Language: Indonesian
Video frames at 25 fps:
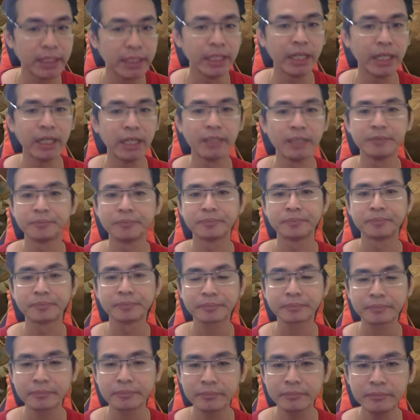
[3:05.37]
ya
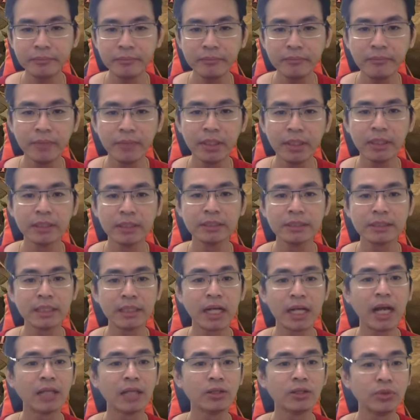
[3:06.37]

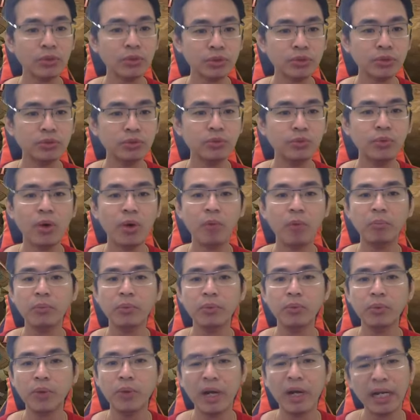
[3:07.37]

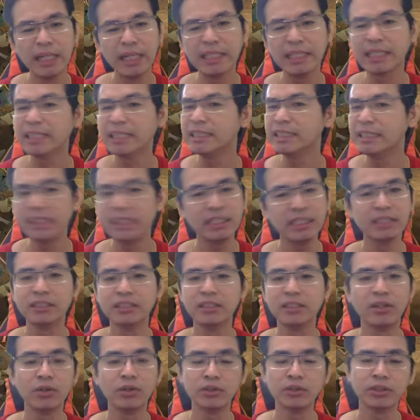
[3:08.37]
120-an aja kecil
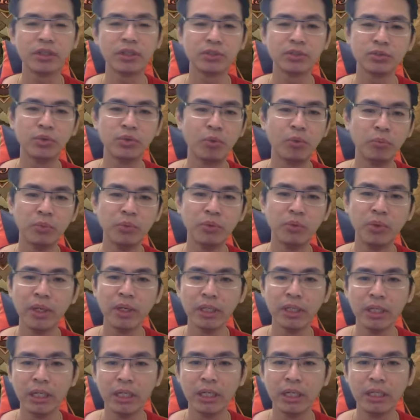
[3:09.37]
sih kalau
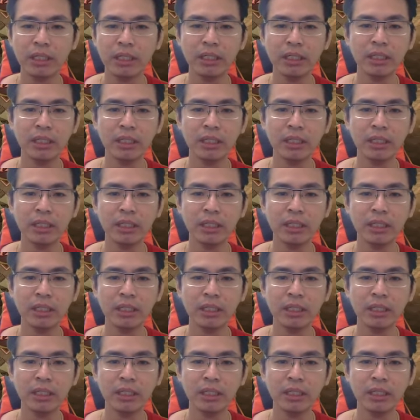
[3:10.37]
120-an ya